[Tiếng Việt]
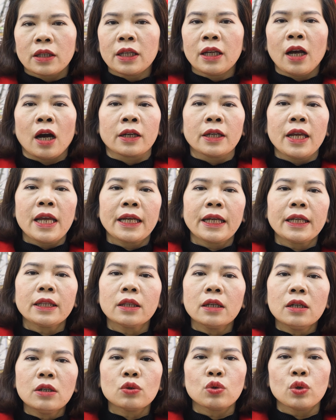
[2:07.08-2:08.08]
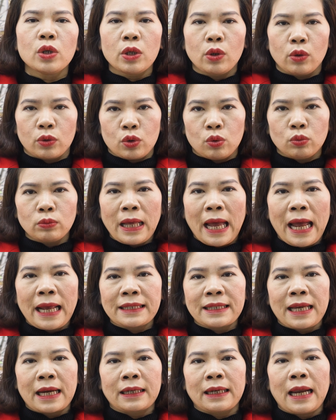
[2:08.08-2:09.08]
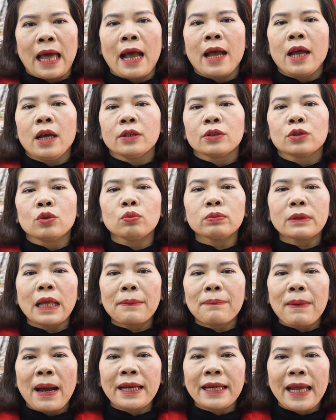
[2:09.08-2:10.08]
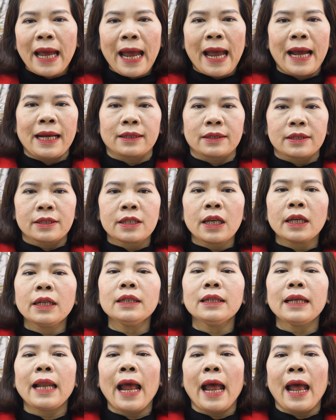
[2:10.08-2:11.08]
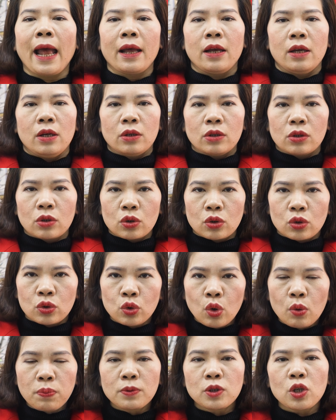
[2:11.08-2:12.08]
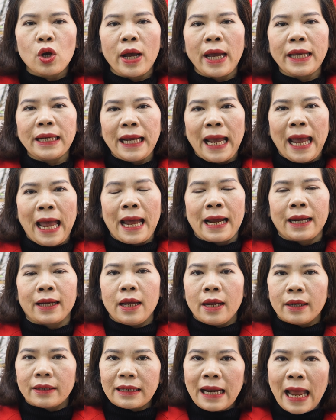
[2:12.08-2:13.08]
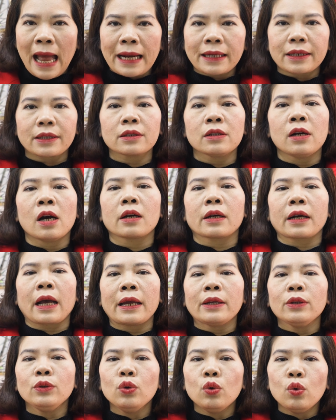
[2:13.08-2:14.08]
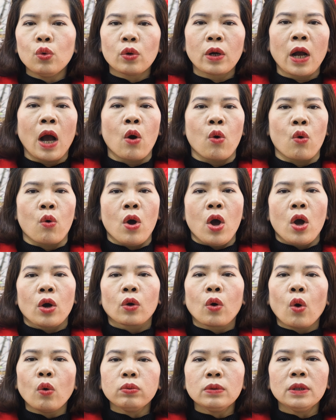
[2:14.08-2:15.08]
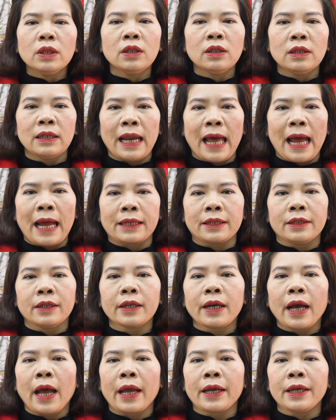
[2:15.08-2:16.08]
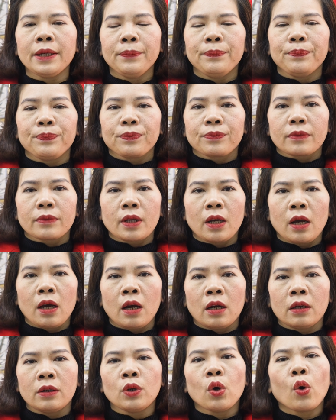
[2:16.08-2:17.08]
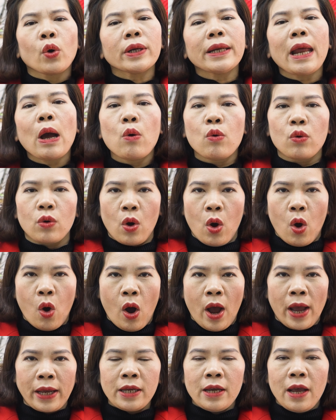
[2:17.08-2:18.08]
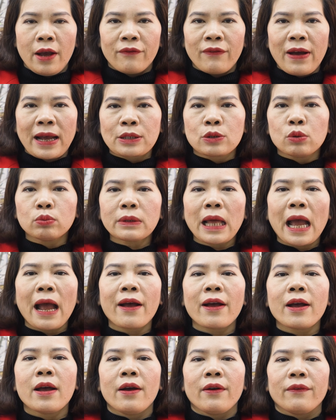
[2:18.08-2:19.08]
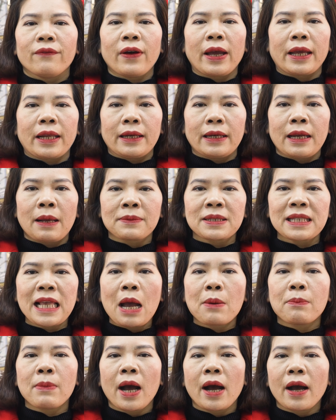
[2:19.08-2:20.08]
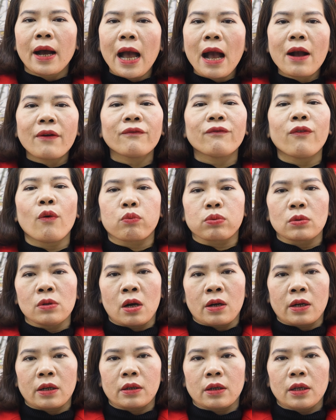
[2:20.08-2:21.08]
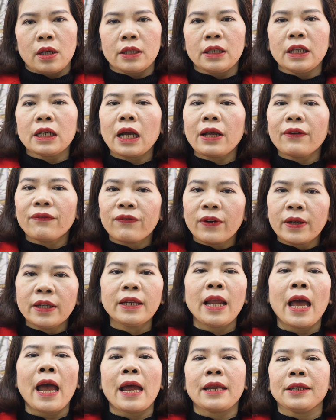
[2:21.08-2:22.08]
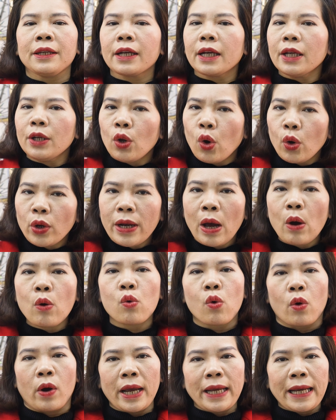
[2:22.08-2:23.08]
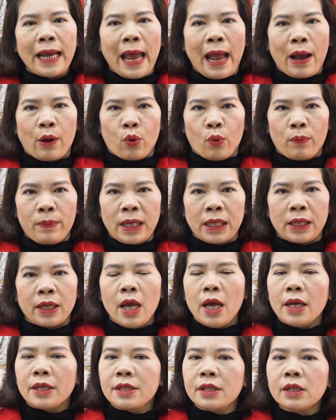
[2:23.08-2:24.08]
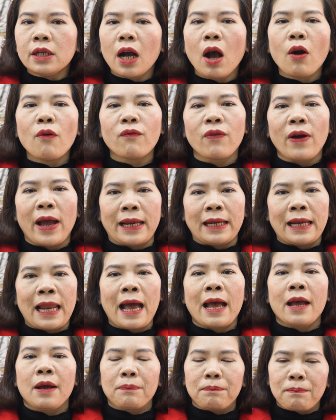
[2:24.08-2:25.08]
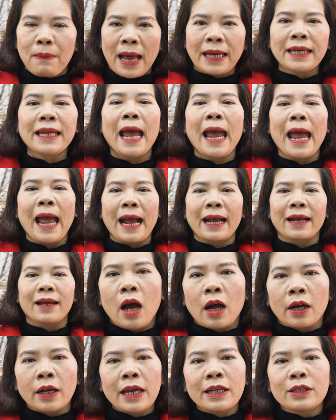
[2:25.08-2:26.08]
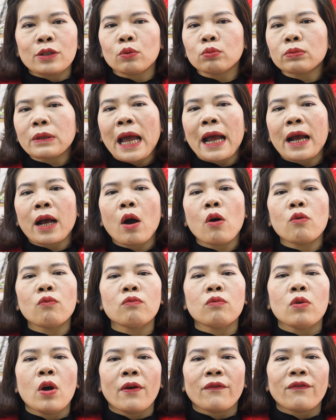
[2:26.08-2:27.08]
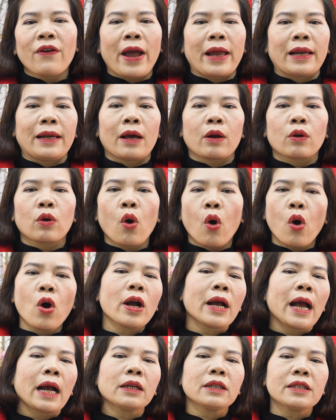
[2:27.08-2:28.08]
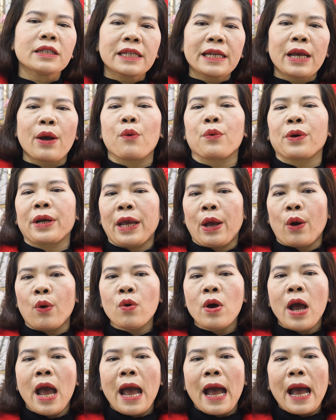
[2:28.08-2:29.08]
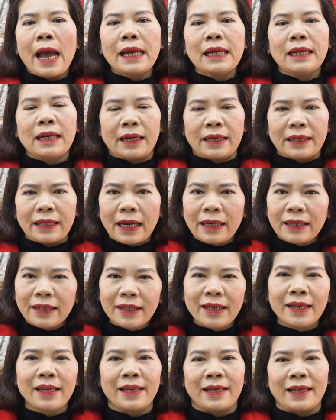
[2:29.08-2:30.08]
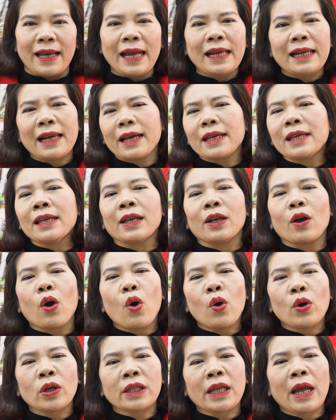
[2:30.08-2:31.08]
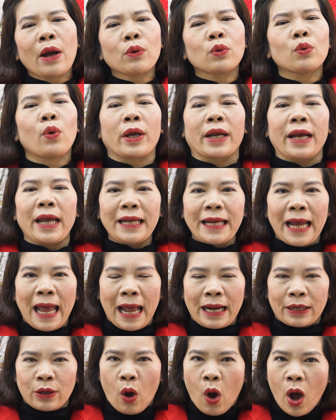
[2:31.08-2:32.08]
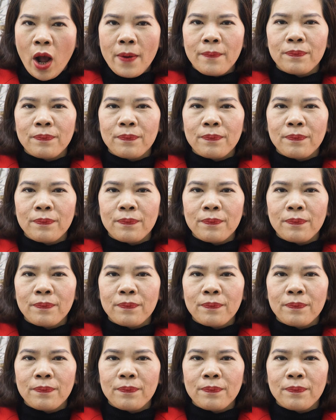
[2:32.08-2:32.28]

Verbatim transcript: thì ở đây cái tư duy của chúng ta rằng là chúng ta bán hàng chính là giúp cho khách hàng đạt được cái nhu cầu cũng như là những cái uh, nỗi đau của họ ấy và chúng ta phải làm sao mà khắc phục được những cái vấn đề những cái nỗi đau của khách hàng của mình chứ không phải là bán hàng ở đây chúng ta không phải là cố gắng trèo kéo hay là năn nỉ hay là ỉ ôi theo đuổi khách hàng đó